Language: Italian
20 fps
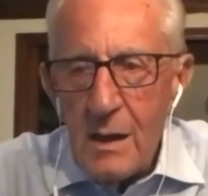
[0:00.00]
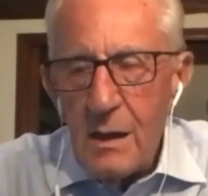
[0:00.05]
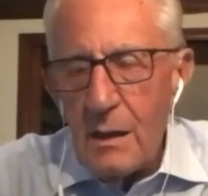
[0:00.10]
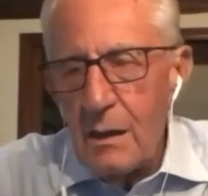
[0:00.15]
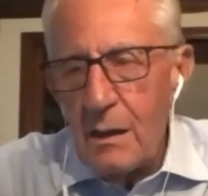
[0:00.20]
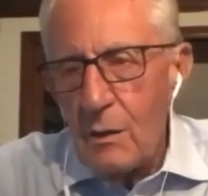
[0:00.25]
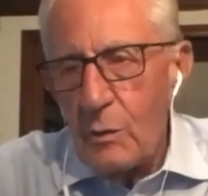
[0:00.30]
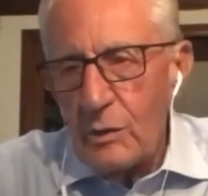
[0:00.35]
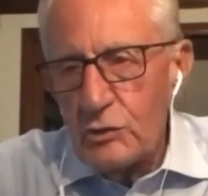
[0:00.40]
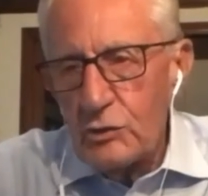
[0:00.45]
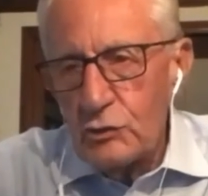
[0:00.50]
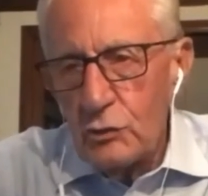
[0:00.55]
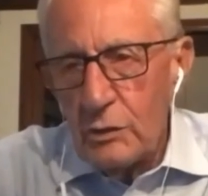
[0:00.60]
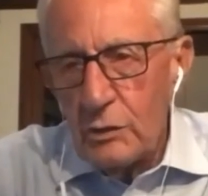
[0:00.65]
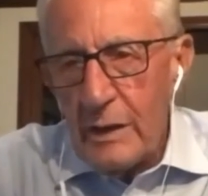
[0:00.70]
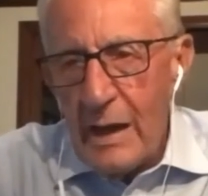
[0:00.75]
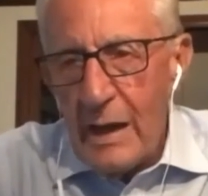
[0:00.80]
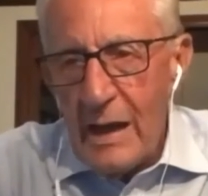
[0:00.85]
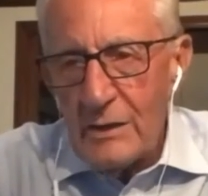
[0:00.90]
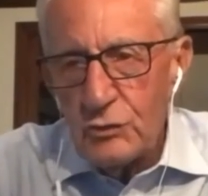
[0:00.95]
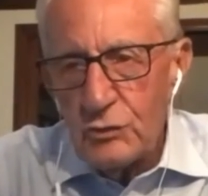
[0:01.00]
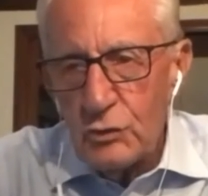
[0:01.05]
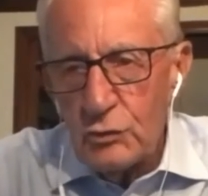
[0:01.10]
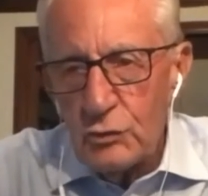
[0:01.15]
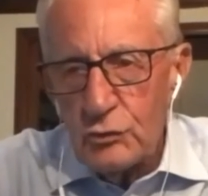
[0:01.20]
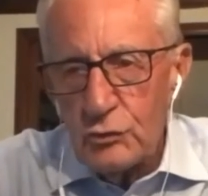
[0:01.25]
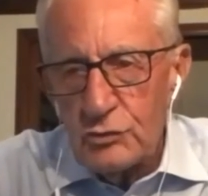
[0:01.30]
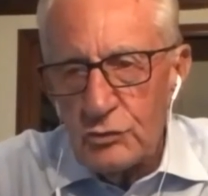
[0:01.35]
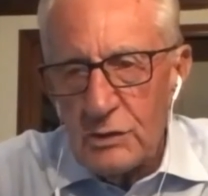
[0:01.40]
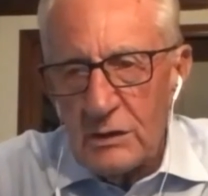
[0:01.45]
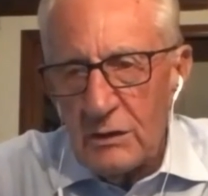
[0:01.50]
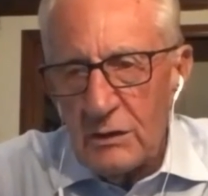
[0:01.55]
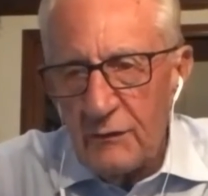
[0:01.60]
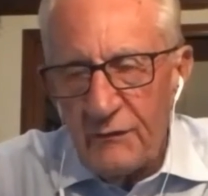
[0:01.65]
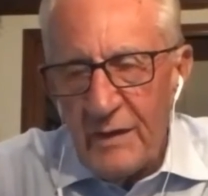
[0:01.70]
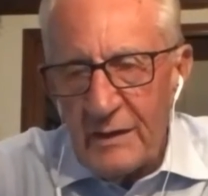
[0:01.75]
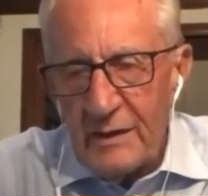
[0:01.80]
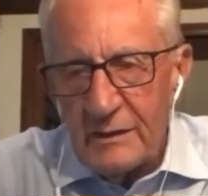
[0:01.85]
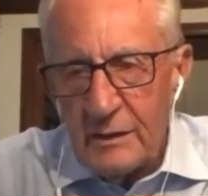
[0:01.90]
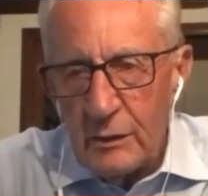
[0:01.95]
In questo caso sono state
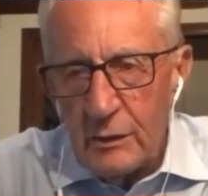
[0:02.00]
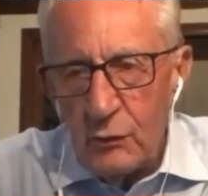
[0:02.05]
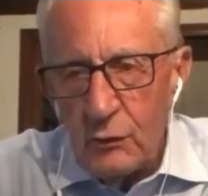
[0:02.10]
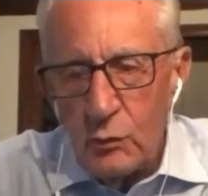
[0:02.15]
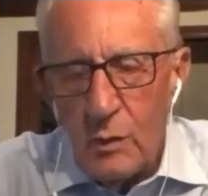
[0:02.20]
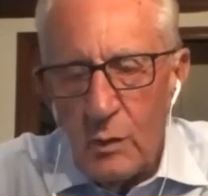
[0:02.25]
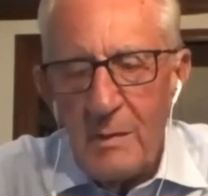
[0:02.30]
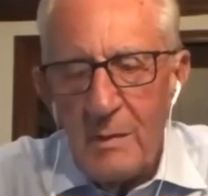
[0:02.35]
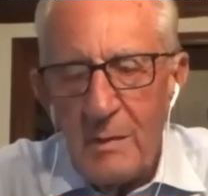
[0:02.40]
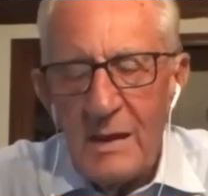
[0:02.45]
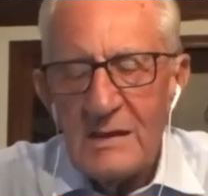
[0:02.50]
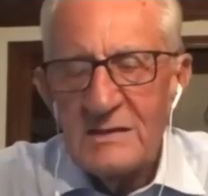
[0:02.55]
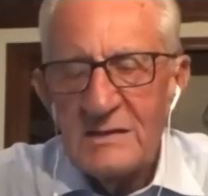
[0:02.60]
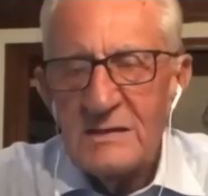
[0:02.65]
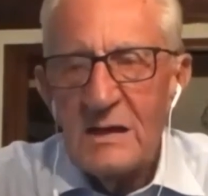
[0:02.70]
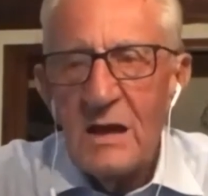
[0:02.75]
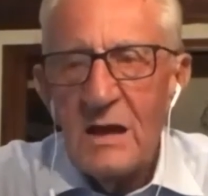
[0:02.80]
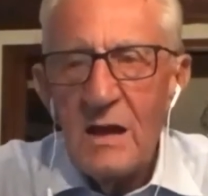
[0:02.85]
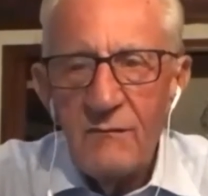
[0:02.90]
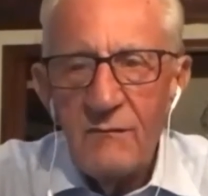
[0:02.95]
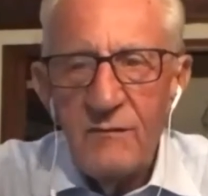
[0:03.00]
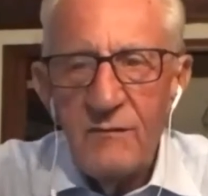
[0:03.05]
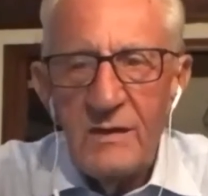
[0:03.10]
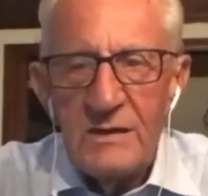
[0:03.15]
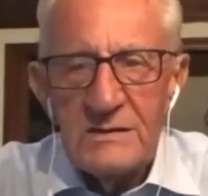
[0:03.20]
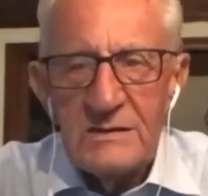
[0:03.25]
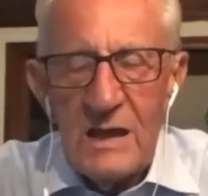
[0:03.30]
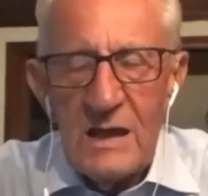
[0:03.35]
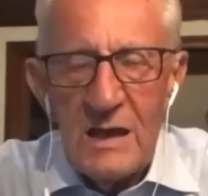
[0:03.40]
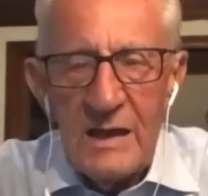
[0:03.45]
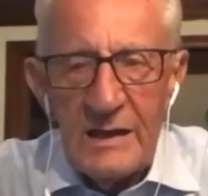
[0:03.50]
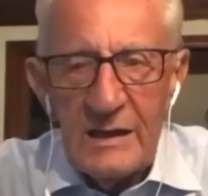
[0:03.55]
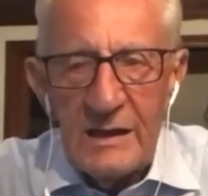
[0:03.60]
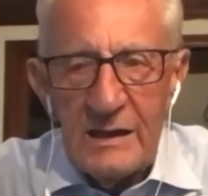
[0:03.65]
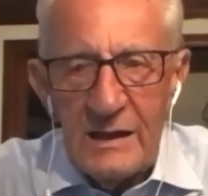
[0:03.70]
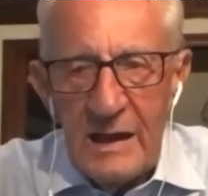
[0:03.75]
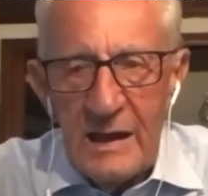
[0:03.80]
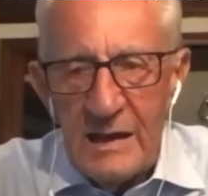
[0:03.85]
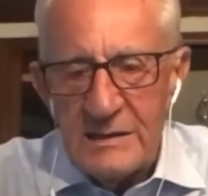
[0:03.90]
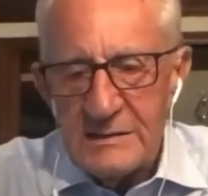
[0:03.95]
fatte in due mesi, vista la
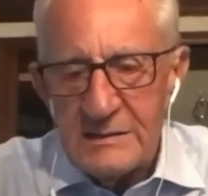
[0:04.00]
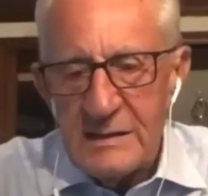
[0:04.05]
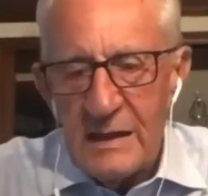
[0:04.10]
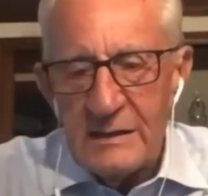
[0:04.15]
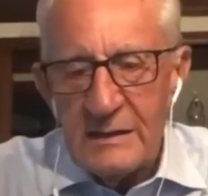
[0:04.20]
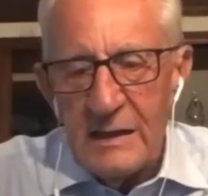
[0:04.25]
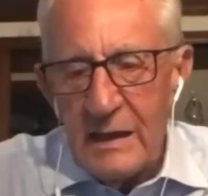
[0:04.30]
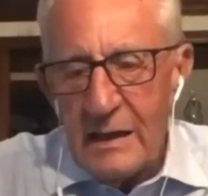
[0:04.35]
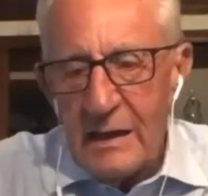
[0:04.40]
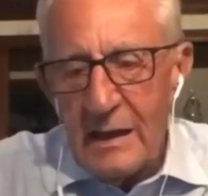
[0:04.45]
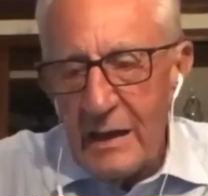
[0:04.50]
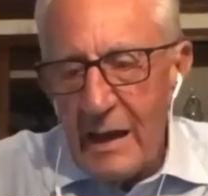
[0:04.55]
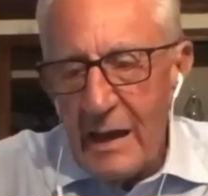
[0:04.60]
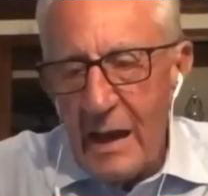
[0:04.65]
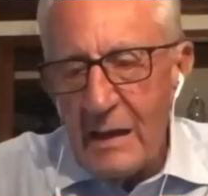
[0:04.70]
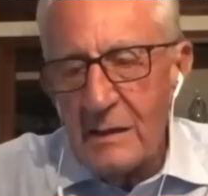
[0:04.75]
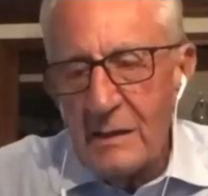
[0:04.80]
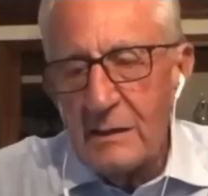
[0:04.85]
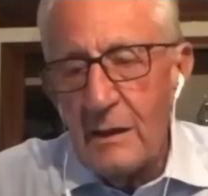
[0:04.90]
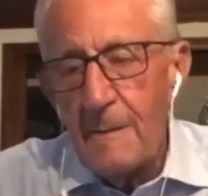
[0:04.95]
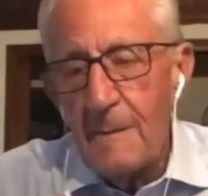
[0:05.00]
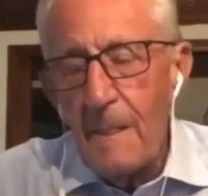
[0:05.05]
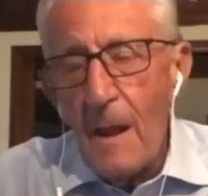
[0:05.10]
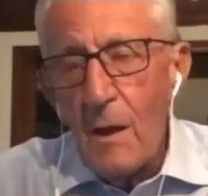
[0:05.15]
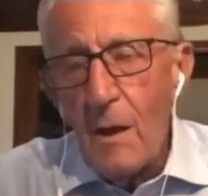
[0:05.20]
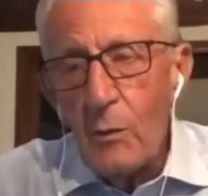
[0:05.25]
richiesta dei clienti.